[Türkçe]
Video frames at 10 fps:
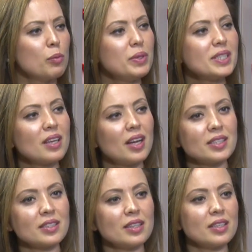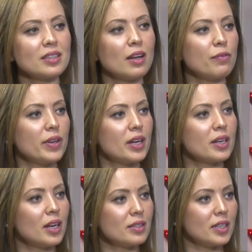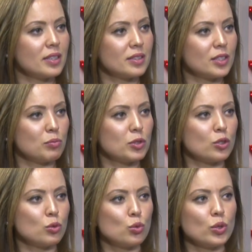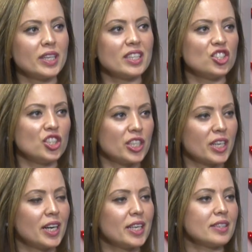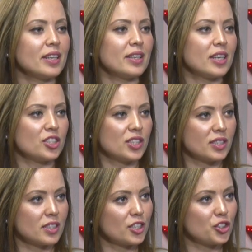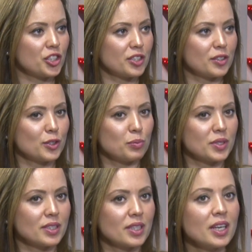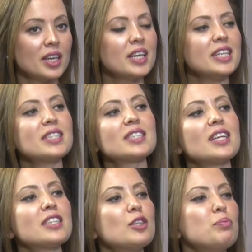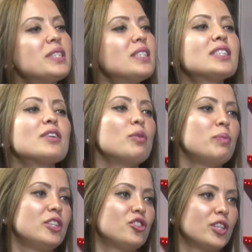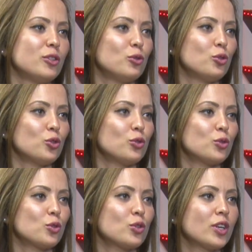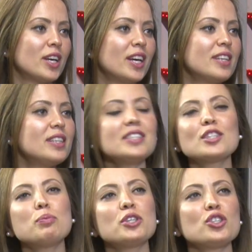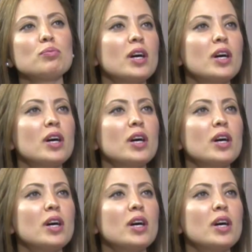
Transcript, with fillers: Biz hastalıktan feragat ettiğimizde, sürekli şikayet enerjisinden çıktığımızda insanların bizi sevemeyeceğini düşünürüz. Deriz ki başım